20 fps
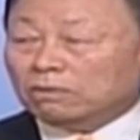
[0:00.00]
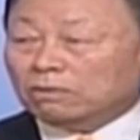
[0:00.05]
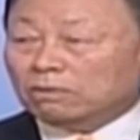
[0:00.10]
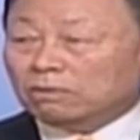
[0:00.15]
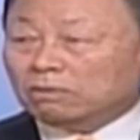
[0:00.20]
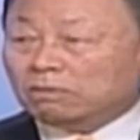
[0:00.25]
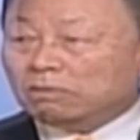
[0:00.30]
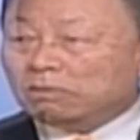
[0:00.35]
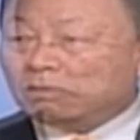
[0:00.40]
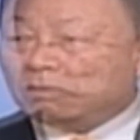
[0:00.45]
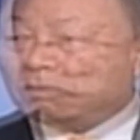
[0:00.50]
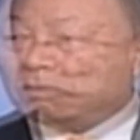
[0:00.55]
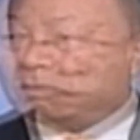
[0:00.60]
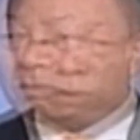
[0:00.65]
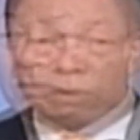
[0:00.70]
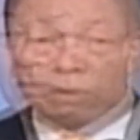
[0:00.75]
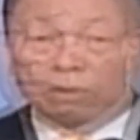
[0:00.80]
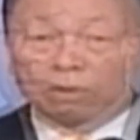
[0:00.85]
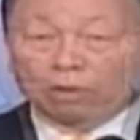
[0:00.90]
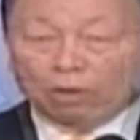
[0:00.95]
葬在
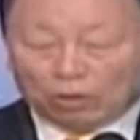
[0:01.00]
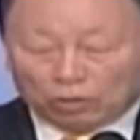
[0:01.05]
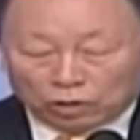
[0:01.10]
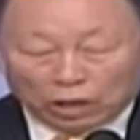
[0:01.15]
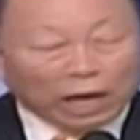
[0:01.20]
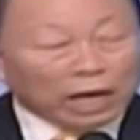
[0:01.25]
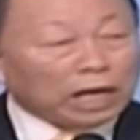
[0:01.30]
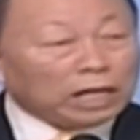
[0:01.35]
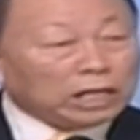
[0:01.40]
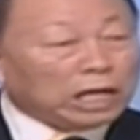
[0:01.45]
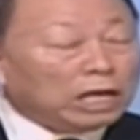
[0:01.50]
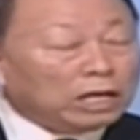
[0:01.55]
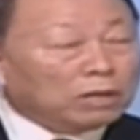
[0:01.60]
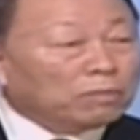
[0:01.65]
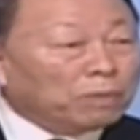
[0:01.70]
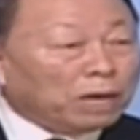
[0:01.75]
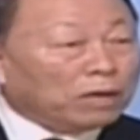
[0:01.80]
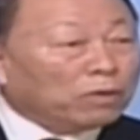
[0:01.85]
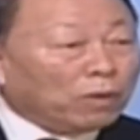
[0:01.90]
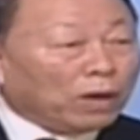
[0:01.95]
地里，
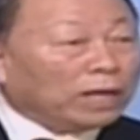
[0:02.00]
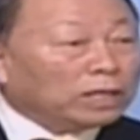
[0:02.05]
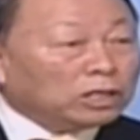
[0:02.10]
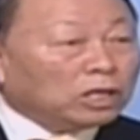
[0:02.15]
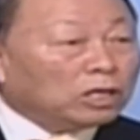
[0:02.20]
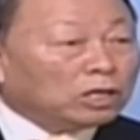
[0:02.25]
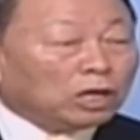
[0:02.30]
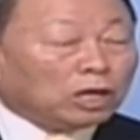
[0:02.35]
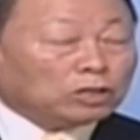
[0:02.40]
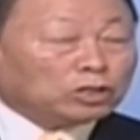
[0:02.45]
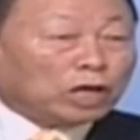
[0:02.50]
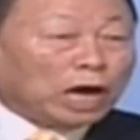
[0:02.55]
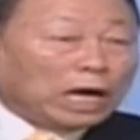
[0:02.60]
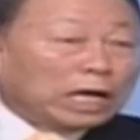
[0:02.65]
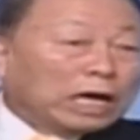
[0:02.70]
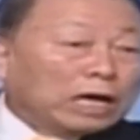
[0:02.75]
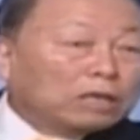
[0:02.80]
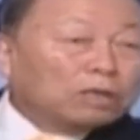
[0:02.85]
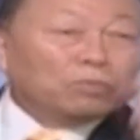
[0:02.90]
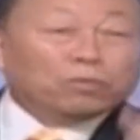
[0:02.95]
你这样做行
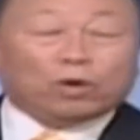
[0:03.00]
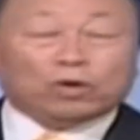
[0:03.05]
吗？